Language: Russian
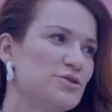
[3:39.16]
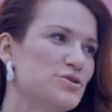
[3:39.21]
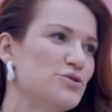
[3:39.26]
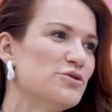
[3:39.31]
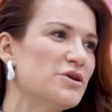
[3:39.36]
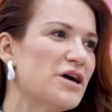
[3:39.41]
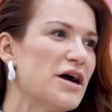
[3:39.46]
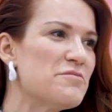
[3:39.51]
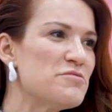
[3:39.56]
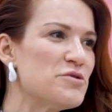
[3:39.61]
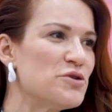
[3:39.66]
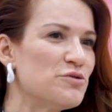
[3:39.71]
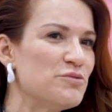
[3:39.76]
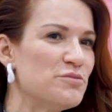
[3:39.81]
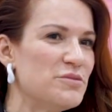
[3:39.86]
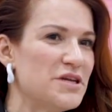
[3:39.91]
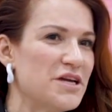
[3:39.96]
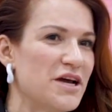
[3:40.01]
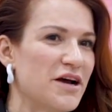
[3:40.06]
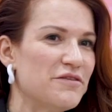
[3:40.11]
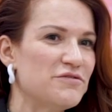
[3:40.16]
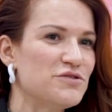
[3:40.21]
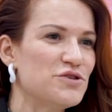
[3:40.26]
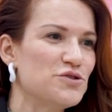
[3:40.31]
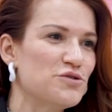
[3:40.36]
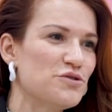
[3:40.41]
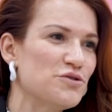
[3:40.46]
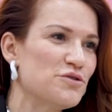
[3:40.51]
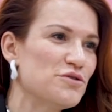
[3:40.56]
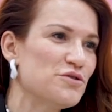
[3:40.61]
С духами у меня
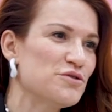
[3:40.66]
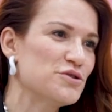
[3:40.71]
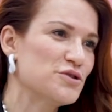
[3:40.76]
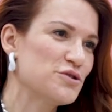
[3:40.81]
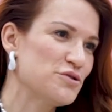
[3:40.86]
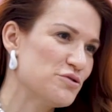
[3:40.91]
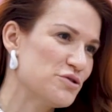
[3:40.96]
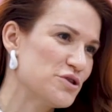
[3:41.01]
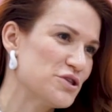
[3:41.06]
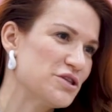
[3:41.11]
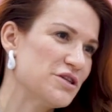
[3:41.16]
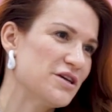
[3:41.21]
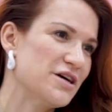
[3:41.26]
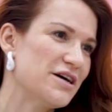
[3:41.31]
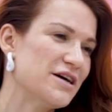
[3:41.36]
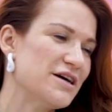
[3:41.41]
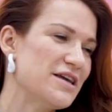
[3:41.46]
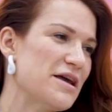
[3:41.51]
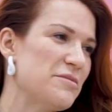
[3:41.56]
все сложно.